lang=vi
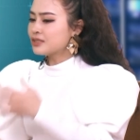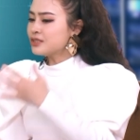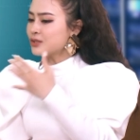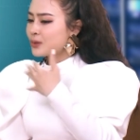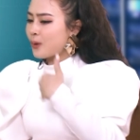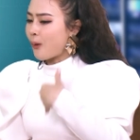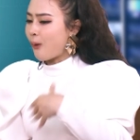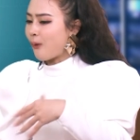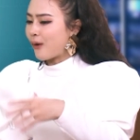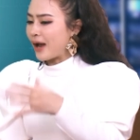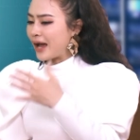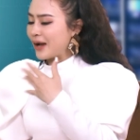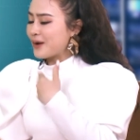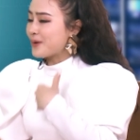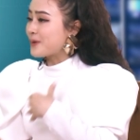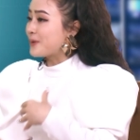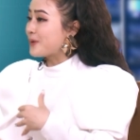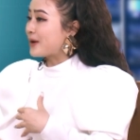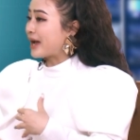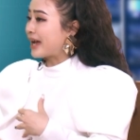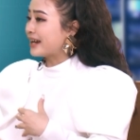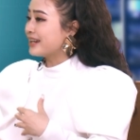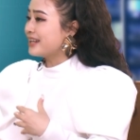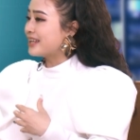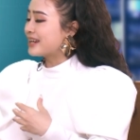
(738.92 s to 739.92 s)
Cứ cố
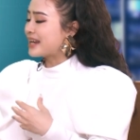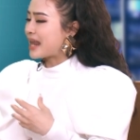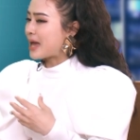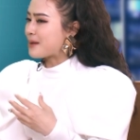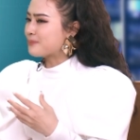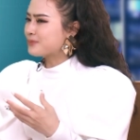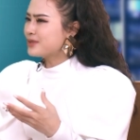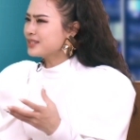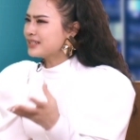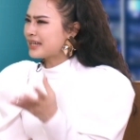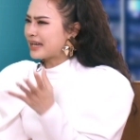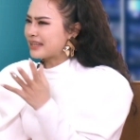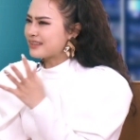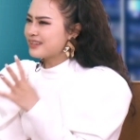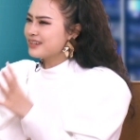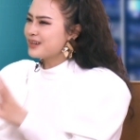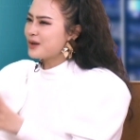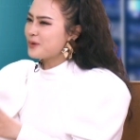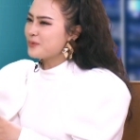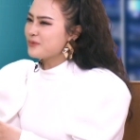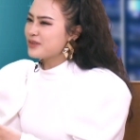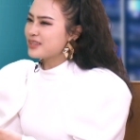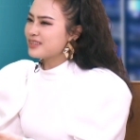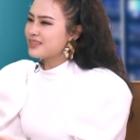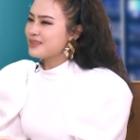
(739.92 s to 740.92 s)
gắng để làm tất cả những
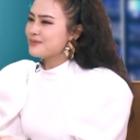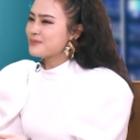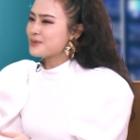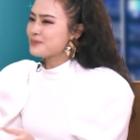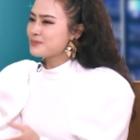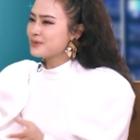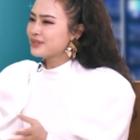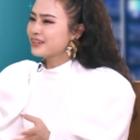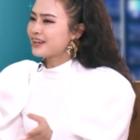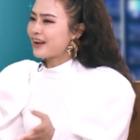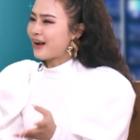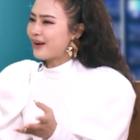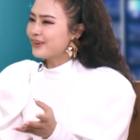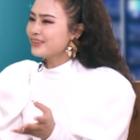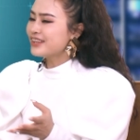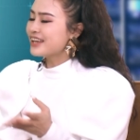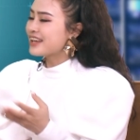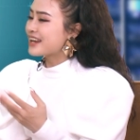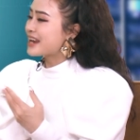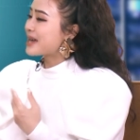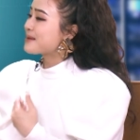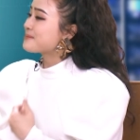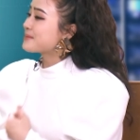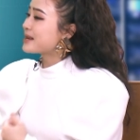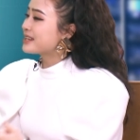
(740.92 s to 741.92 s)
công việc gì mà mình có thể
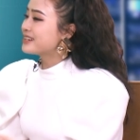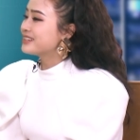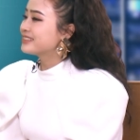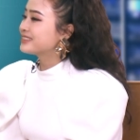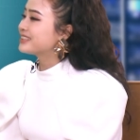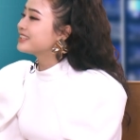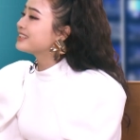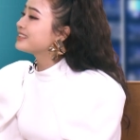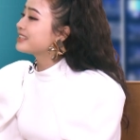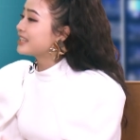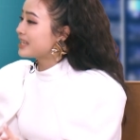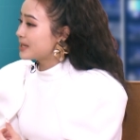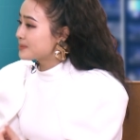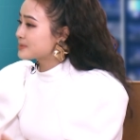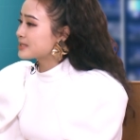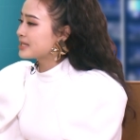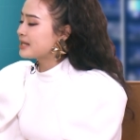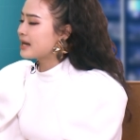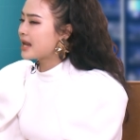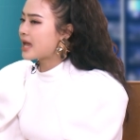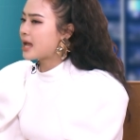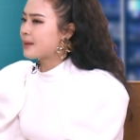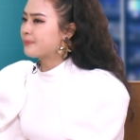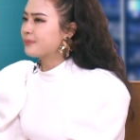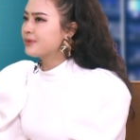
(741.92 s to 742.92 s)
làm ra được tiền thì em sẽ
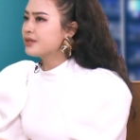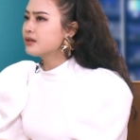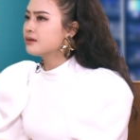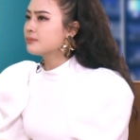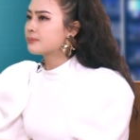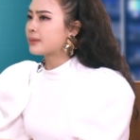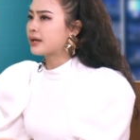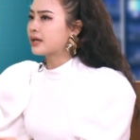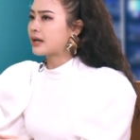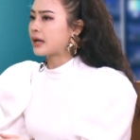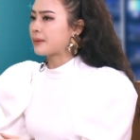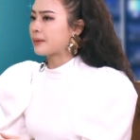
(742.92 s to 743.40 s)
làm. Nhưng mà